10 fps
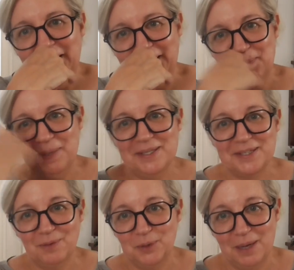perché
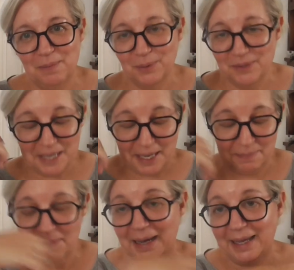pensavo di
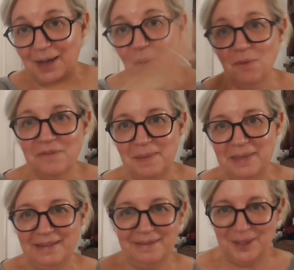abbronzarmi ma che
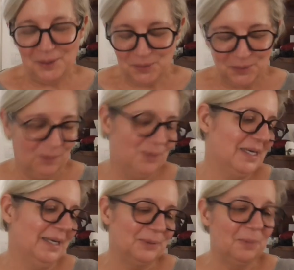ovviamente non ho
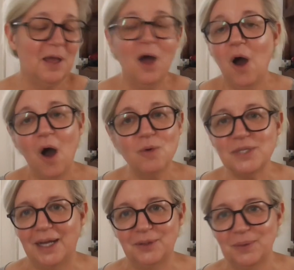usato ho
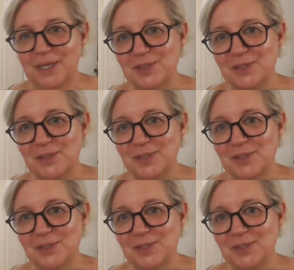usato